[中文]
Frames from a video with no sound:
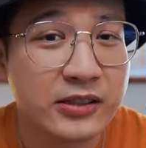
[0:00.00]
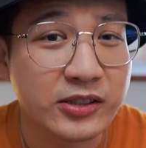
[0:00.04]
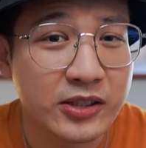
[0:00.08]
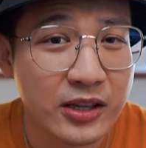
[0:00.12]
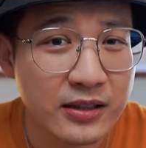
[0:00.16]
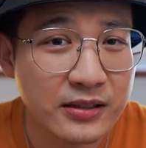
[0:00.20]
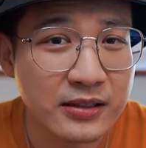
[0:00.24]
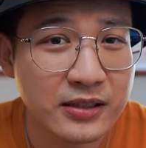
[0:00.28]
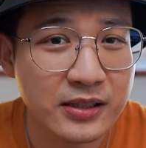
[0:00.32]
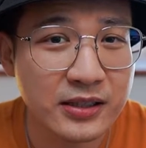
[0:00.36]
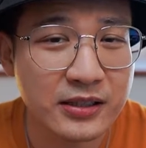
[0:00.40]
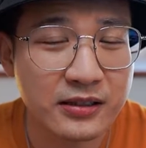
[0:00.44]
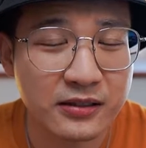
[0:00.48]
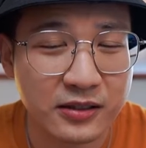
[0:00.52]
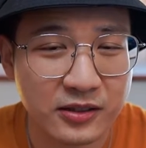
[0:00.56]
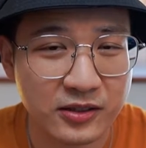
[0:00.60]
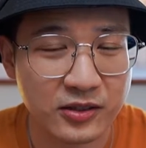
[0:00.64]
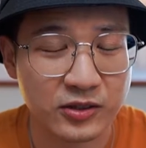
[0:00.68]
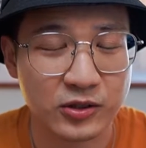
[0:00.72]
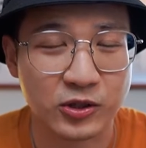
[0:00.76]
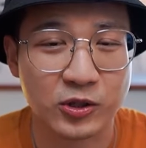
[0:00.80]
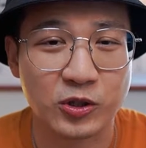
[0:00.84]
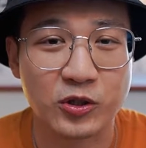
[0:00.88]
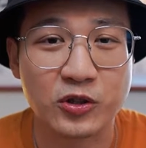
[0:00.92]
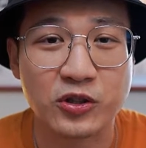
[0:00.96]
甄姬
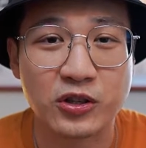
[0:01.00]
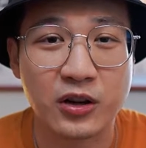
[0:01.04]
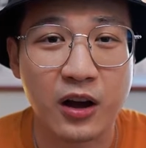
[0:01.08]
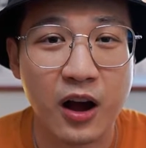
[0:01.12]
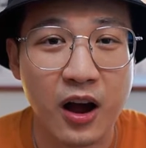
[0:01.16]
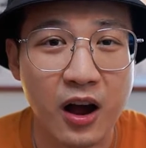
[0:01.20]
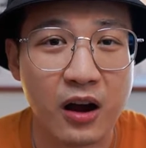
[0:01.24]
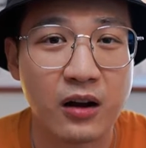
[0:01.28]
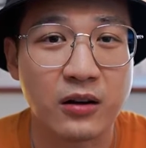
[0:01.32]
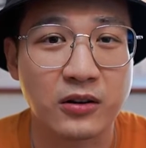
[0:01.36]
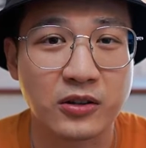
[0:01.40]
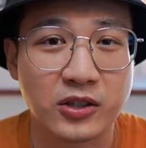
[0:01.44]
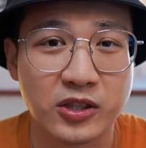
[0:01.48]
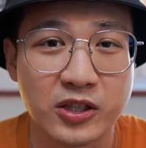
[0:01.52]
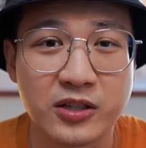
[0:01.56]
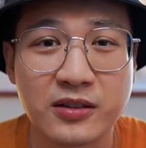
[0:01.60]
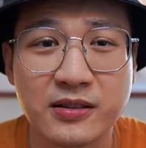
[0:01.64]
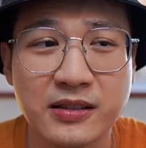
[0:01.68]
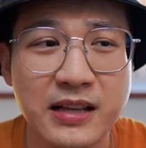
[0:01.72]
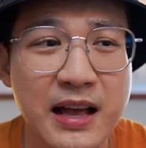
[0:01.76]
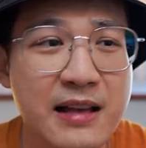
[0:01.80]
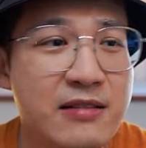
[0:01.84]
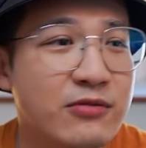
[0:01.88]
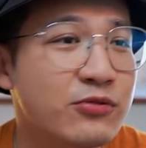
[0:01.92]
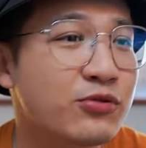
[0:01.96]
此时是二十
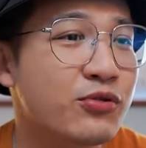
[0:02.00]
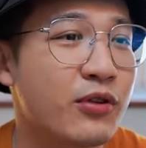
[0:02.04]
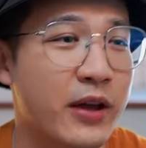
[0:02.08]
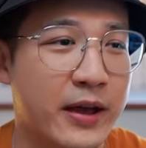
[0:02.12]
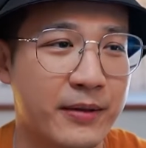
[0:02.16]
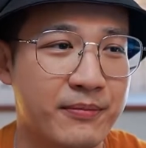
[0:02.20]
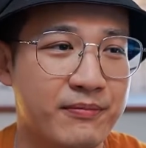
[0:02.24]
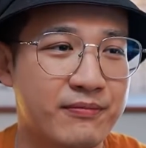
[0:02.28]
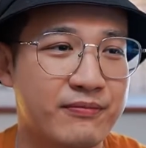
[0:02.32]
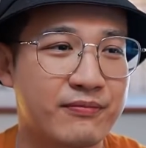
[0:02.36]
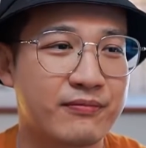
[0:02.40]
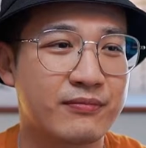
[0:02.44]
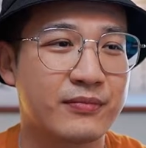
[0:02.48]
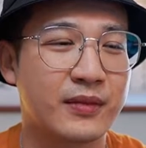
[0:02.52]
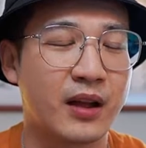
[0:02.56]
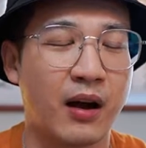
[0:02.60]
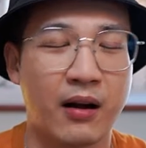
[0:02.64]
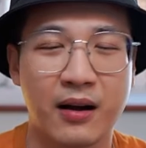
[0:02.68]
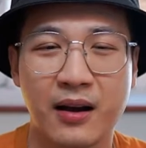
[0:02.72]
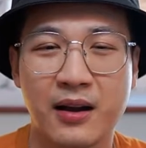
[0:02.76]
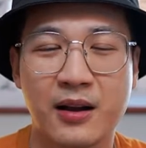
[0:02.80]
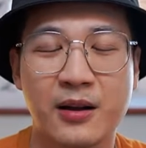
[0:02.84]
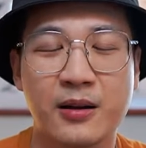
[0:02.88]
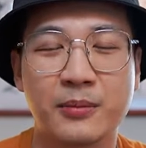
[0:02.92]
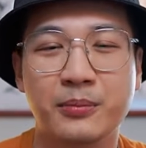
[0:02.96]
三岁
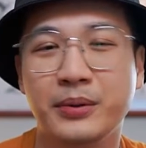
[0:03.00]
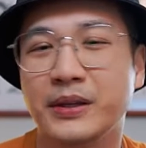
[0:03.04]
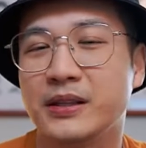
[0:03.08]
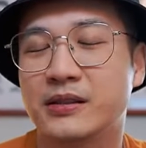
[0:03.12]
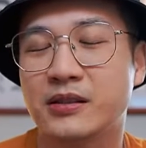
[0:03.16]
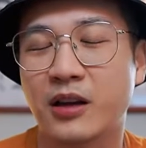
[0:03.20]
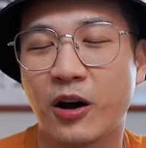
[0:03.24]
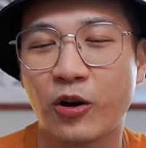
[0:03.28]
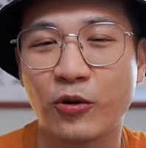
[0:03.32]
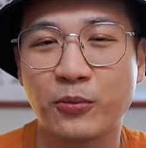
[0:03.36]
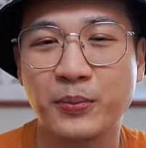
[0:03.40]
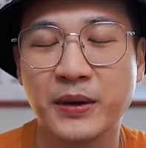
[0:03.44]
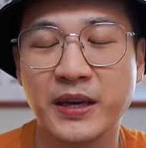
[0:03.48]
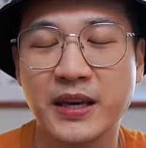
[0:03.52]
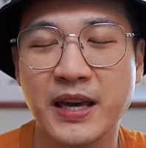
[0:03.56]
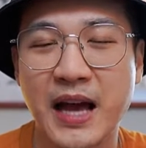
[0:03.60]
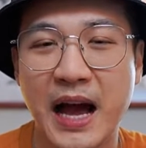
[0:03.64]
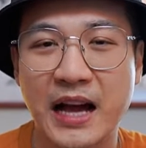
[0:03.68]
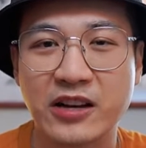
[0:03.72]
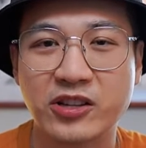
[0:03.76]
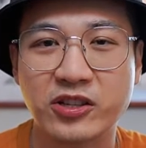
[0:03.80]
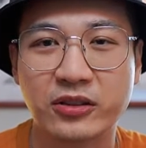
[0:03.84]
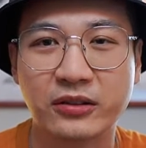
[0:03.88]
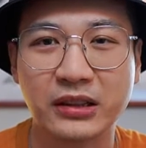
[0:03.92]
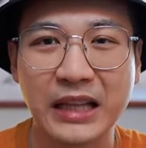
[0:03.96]
啊，比曹丕
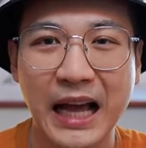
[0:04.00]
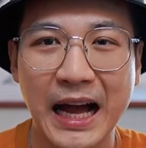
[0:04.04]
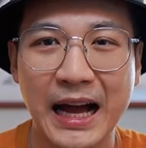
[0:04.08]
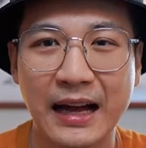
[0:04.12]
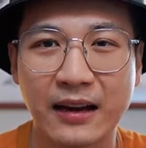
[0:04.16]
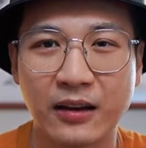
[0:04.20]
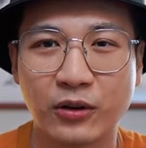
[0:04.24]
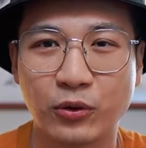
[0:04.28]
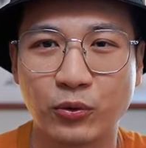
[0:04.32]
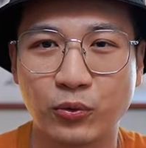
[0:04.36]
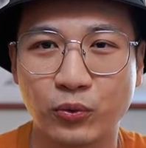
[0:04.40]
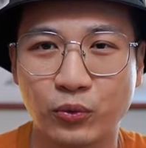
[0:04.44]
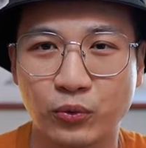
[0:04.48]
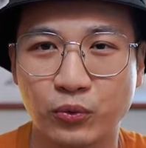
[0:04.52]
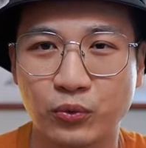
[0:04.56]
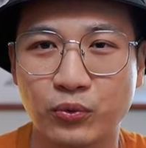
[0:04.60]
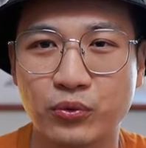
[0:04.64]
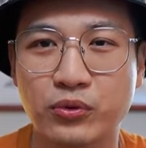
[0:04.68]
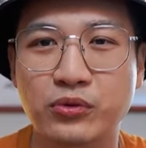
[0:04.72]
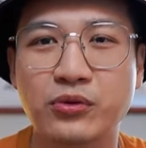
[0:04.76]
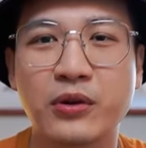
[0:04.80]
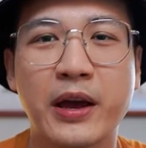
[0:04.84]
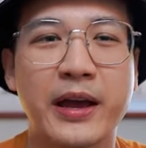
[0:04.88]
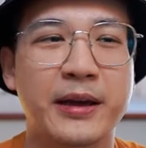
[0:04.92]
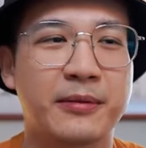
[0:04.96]
啊是大了
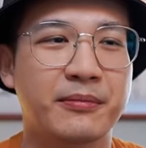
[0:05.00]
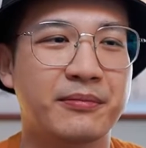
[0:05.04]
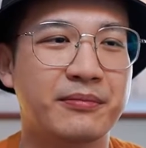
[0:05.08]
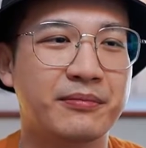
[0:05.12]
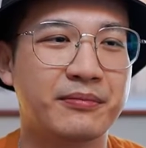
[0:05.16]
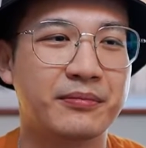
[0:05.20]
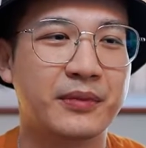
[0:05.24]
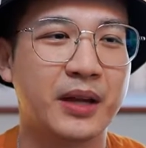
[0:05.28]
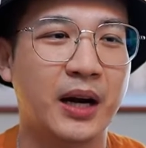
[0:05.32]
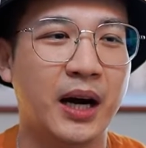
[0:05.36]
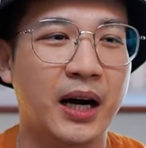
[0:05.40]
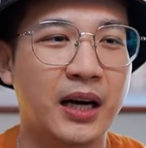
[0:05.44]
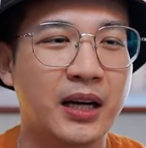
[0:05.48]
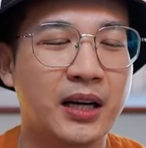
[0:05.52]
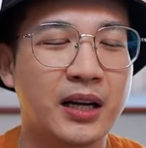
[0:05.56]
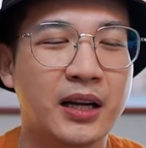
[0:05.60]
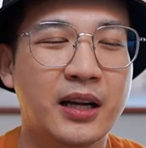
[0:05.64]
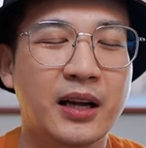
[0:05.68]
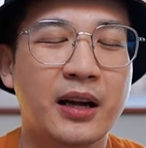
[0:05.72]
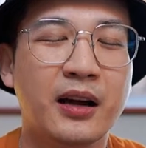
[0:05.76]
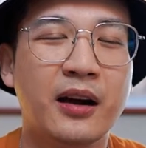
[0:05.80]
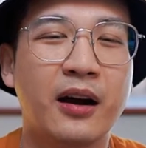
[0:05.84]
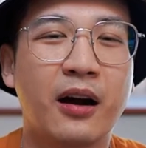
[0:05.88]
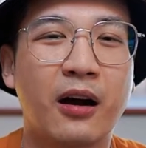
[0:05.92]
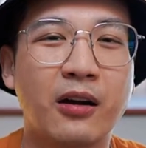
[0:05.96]
五岁啊，
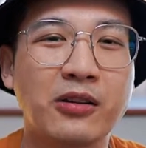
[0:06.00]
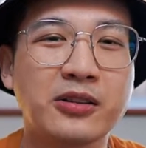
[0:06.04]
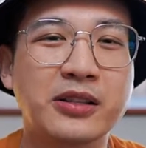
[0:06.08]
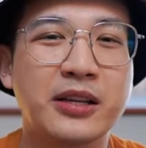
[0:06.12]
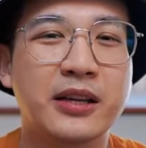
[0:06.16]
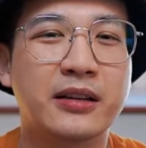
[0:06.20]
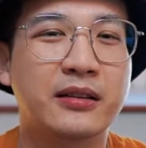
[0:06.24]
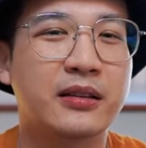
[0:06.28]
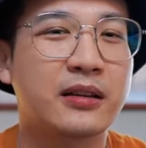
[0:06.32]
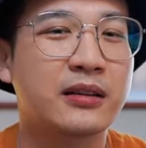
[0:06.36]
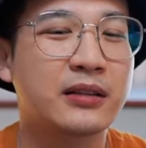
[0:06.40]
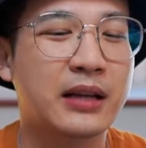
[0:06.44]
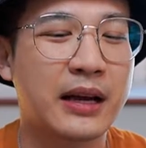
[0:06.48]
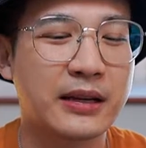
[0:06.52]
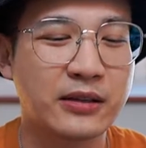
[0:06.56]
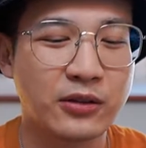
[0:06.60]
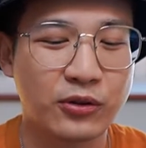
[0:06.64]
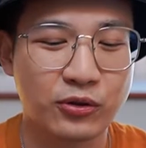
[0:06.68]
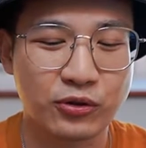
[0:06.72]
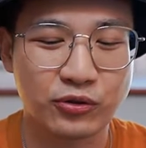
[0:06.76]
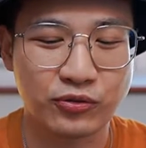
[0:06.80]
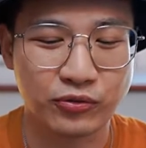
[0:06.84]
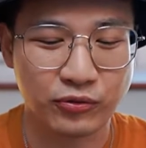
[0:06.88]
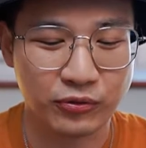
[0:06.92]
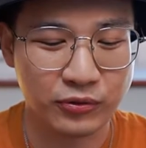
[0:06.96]
而且呢，她
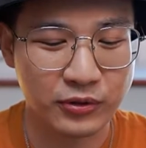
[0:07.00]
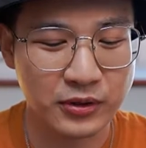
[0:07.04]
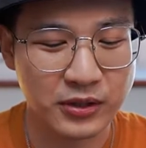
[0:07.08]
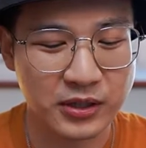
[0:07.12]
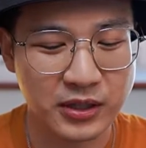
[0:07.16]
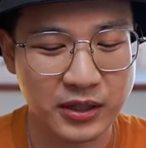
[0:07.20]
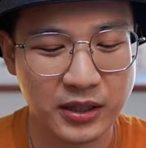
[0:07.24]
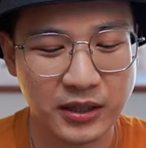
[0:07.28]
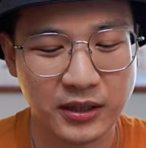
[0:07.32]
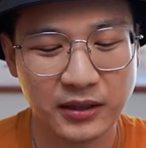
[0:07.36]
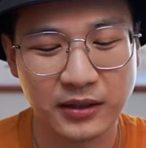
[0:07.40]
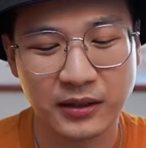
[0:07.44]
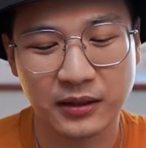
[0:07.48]
又属于是一